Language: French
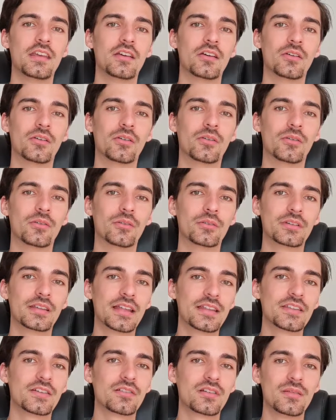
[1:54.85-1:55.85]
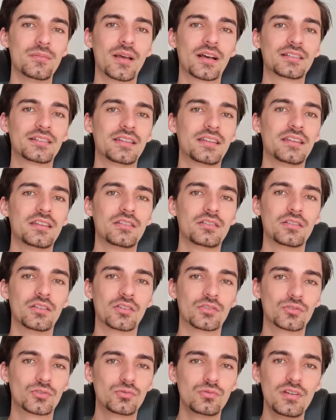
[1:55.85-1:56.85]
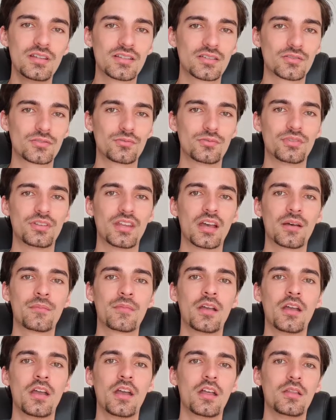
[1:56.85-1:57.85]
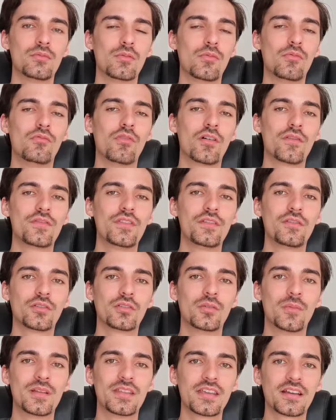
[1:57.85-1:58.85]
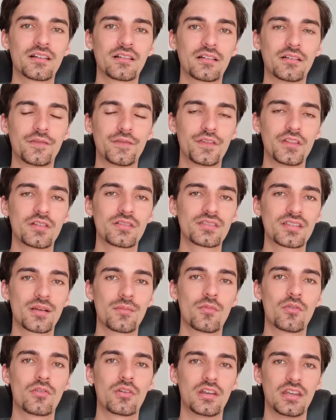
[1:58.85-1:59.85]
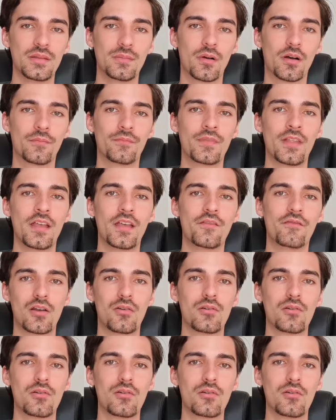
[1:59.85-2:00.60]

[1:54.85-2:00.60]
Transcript: et euh, gagner en liberté dans tous les sens du terme pour pouvoir vivre de manière financièrement libre.